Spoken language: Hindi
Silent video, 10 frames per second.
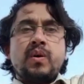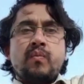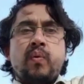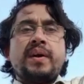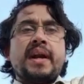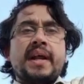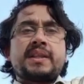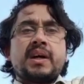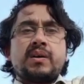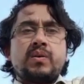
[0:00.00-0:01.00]
फोर्टीन डेज़
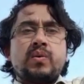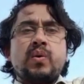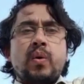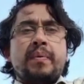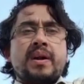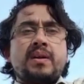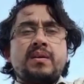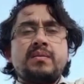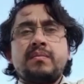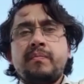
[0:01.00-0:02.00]
का ऊपर
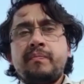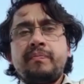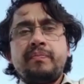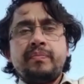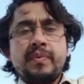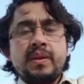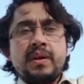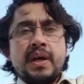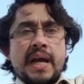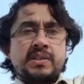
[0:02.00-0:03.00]

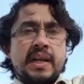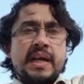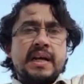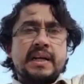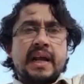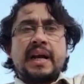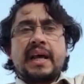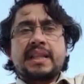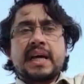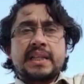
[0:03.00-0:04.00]
एक्चुअली टेन
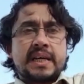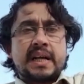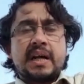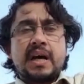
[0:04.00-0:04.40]
डेज़ के अंदर